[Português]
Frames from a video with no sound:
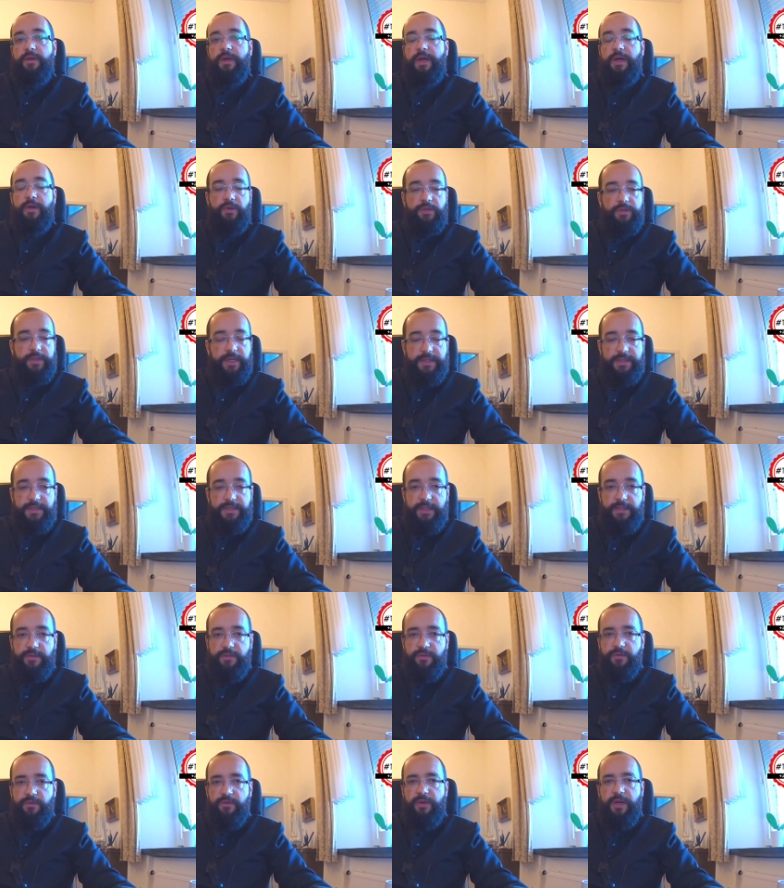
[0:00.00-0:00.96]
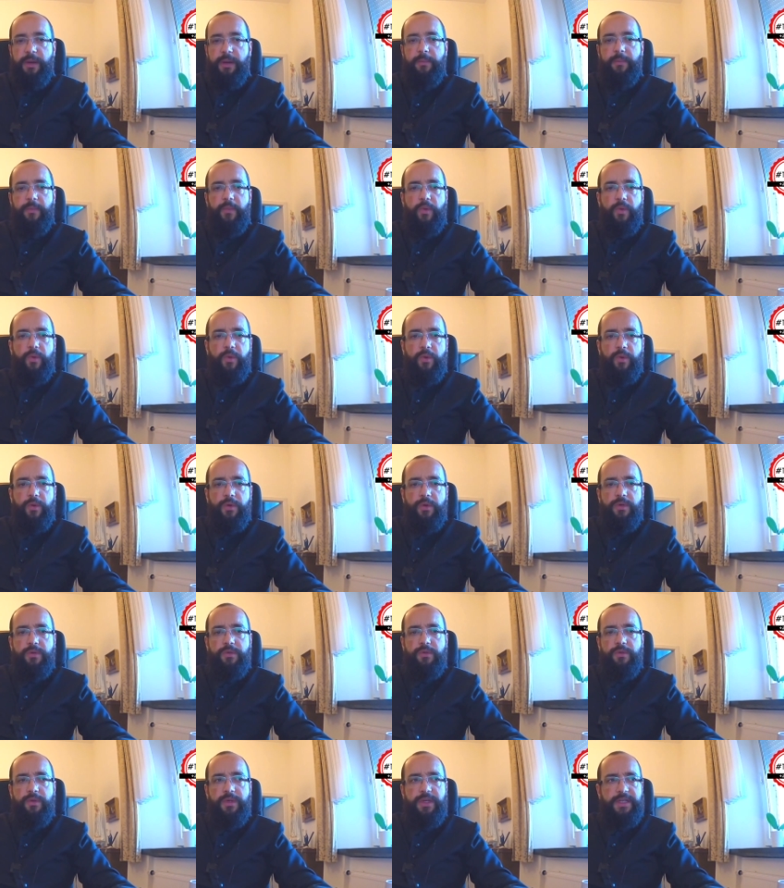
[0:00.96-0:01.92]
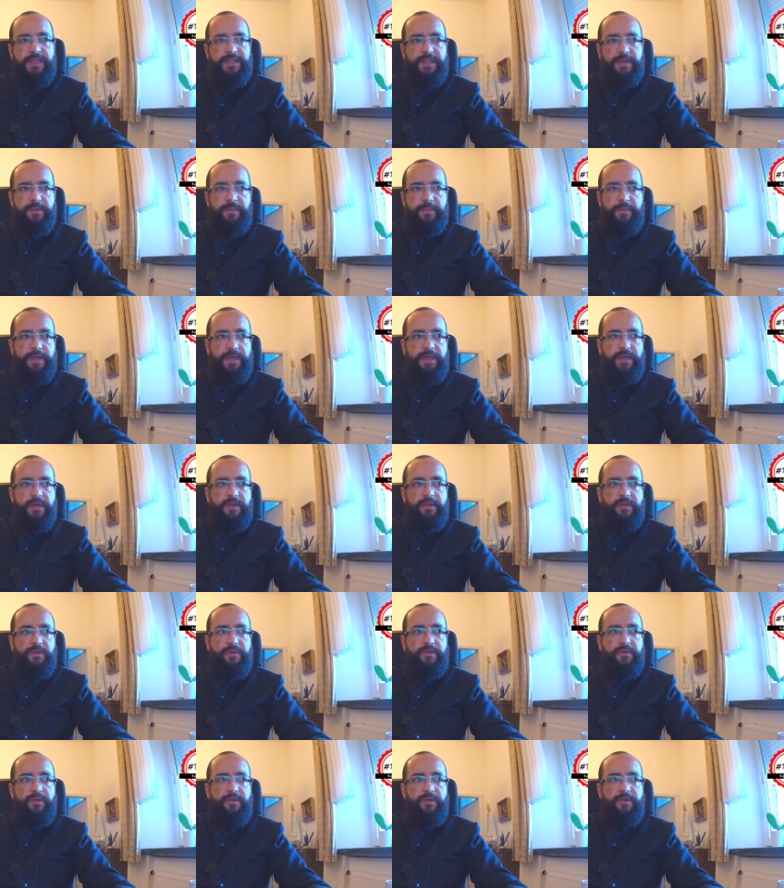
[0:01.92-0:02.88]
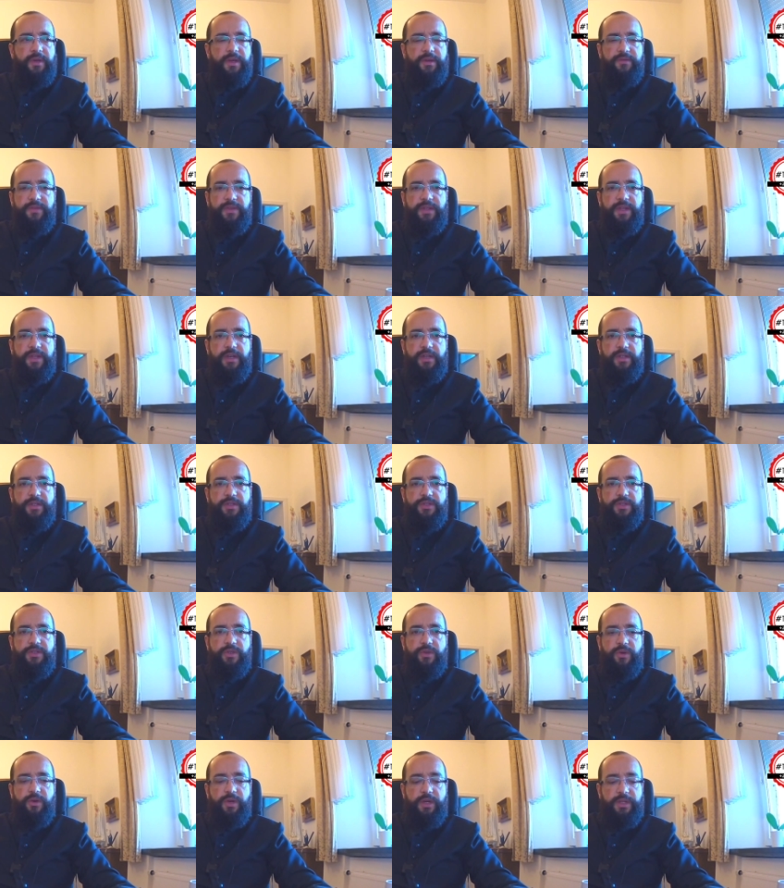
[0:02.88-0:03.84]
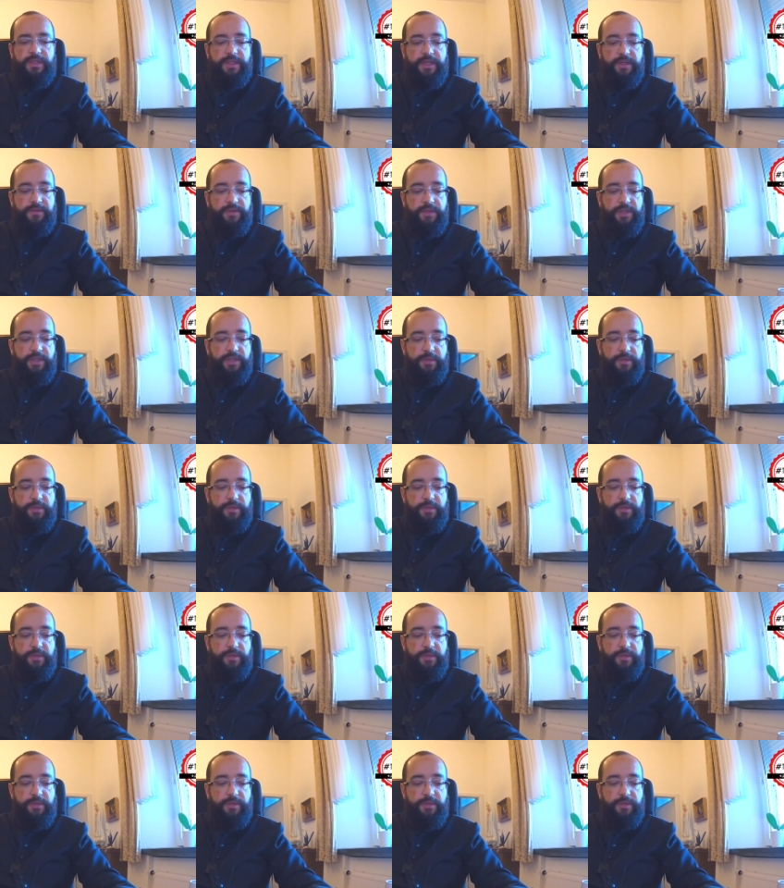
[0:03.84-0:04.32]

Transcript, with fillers: Acontece isso no namoro, no casamento, na vida religiosa, na vida de